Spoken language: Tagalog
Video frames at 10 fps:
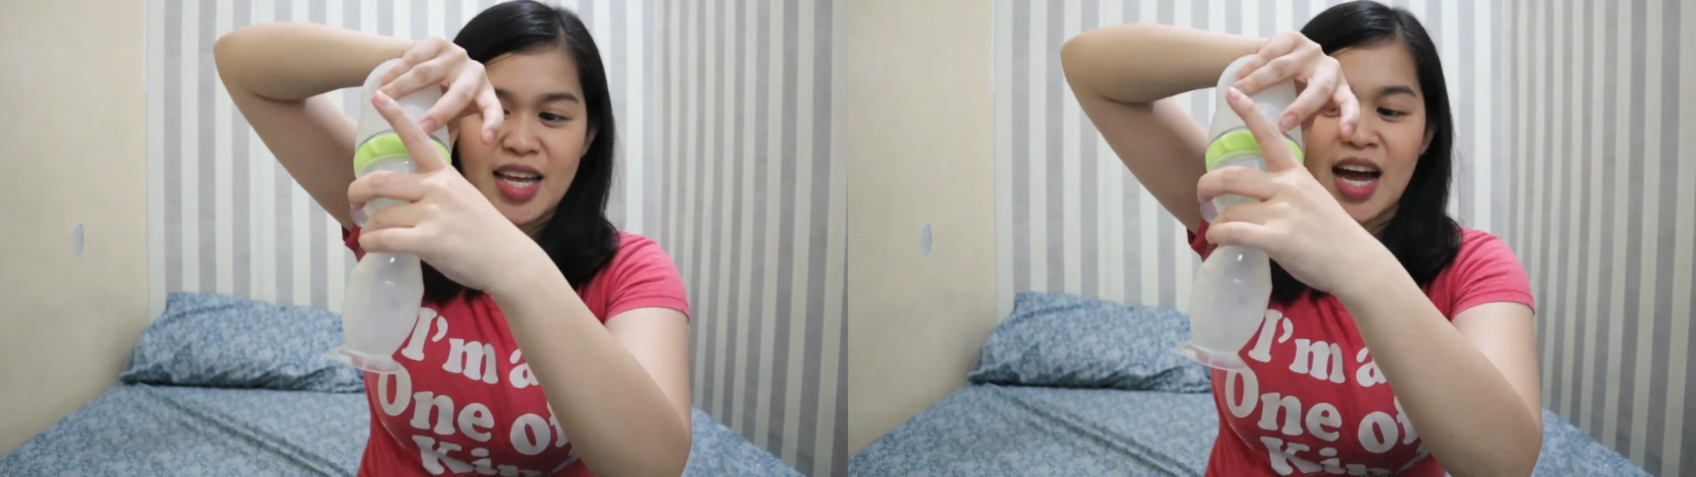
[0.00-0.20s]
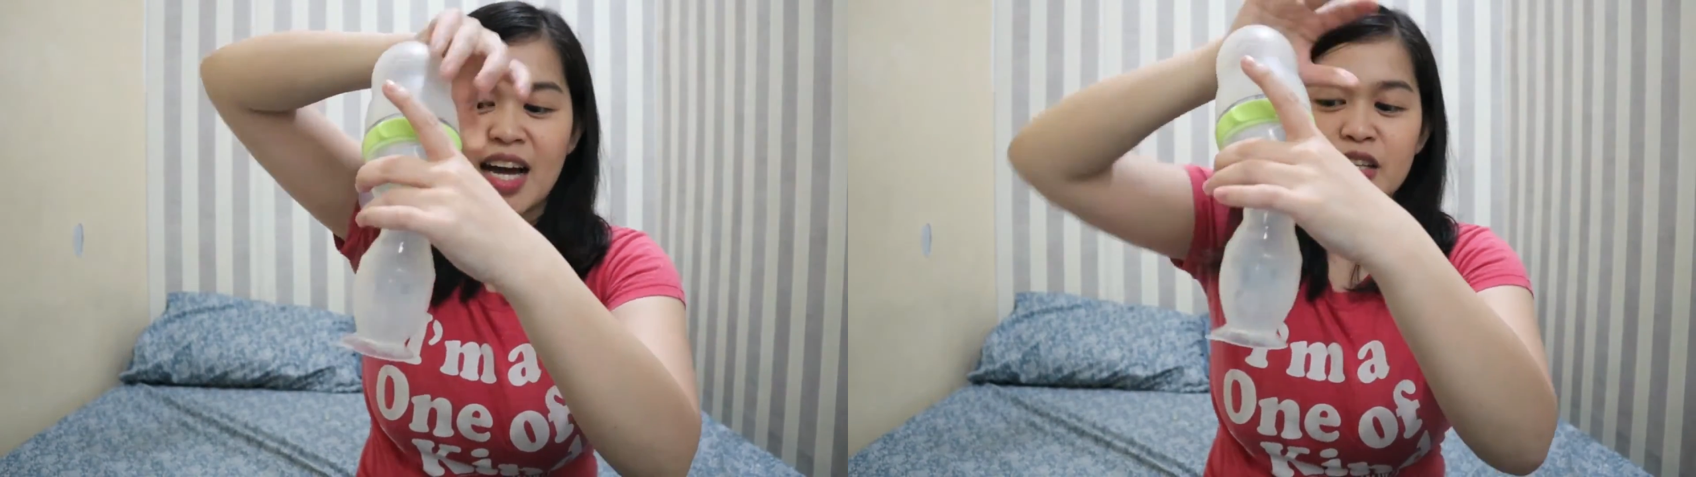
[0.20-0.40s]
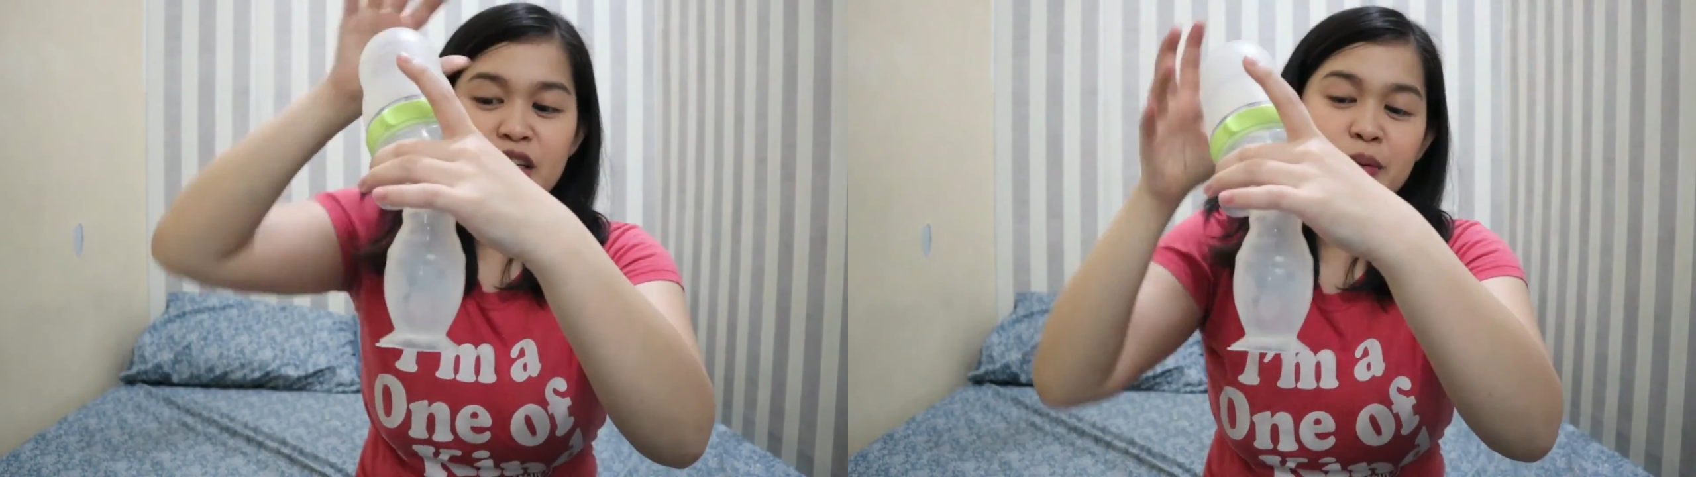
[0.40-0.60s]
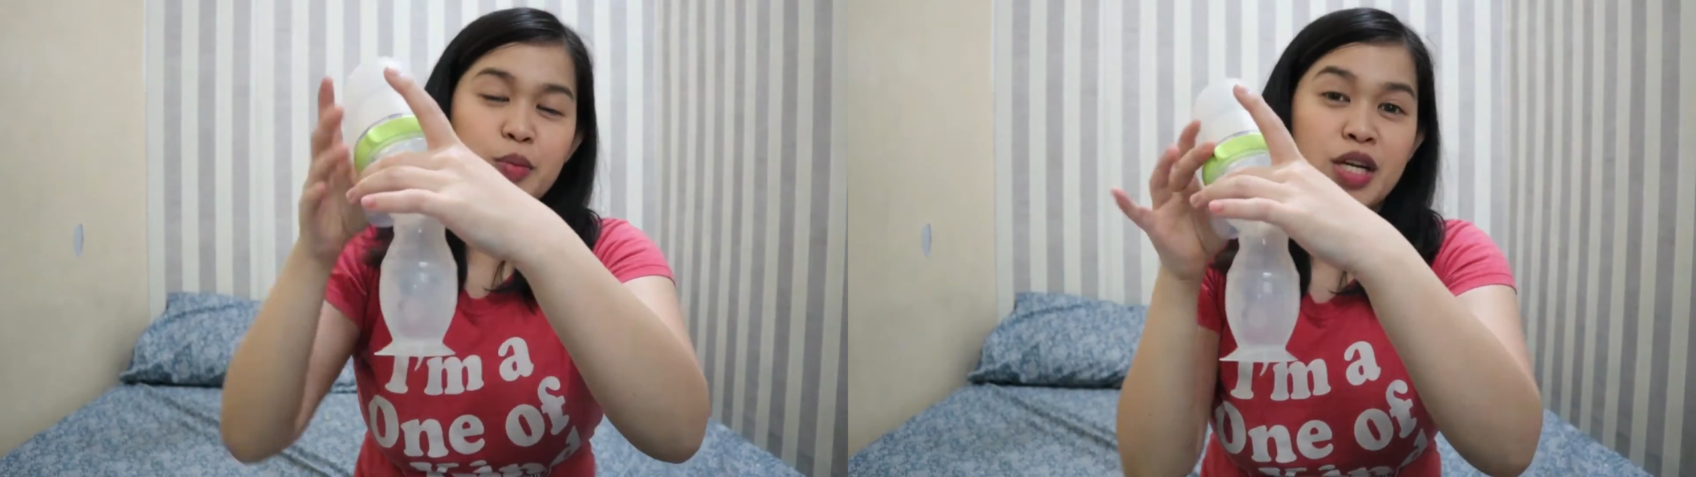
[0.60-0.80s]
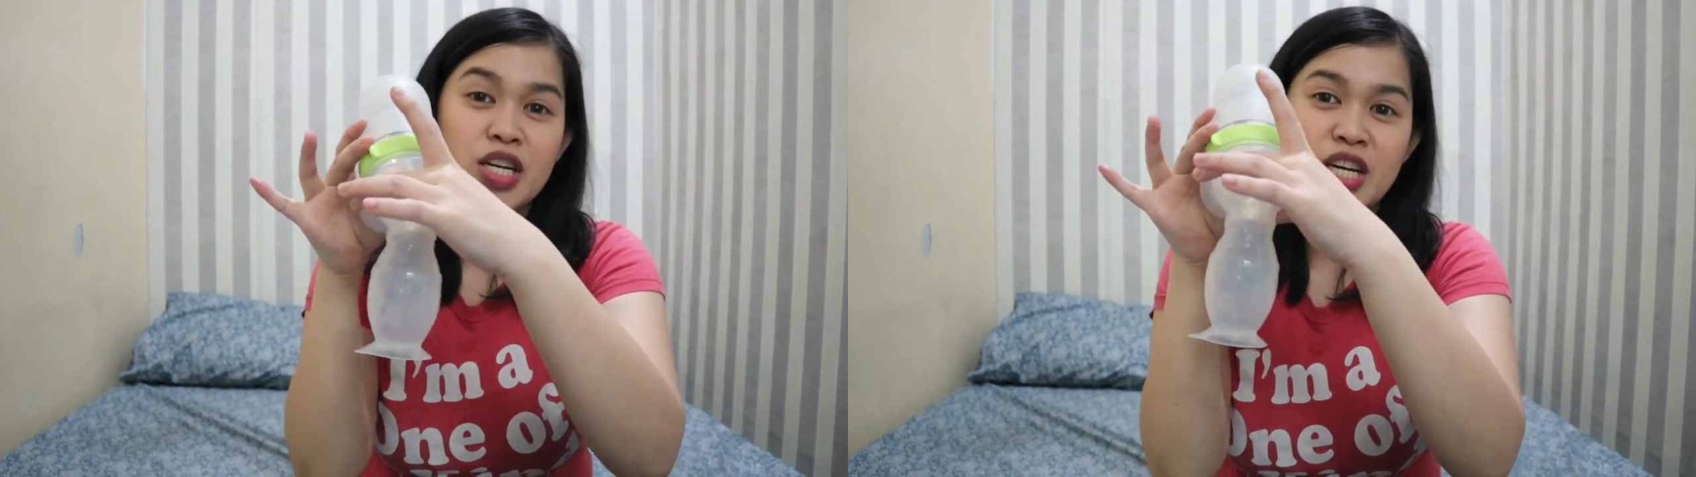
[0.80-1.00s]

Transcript: gagalingin mo na